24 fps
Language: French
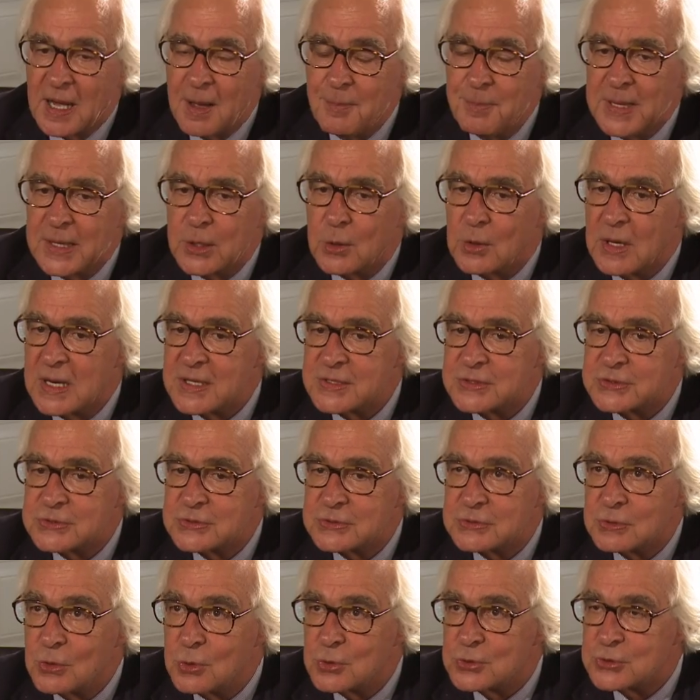rappeler que le
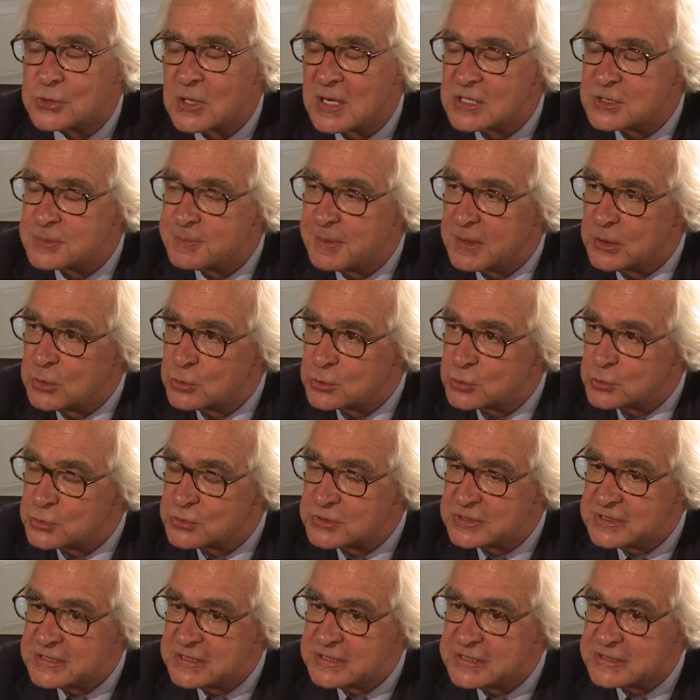seul aspect de
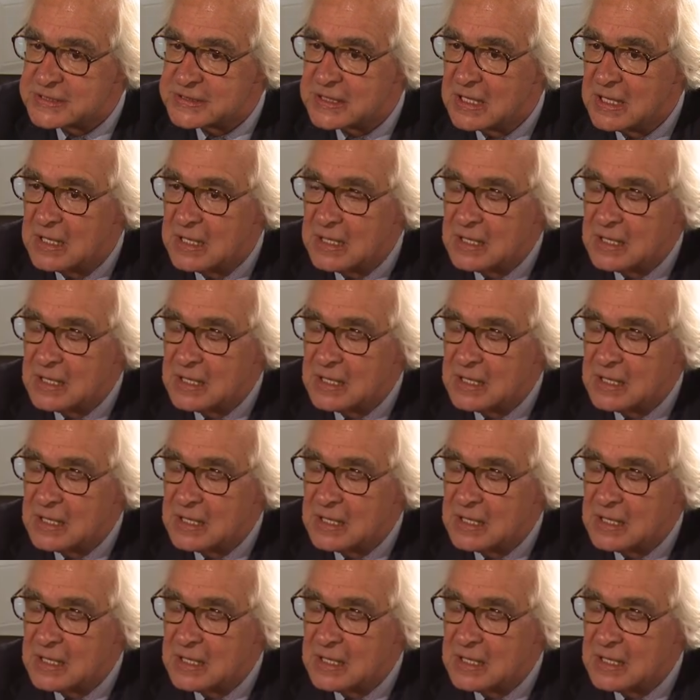justice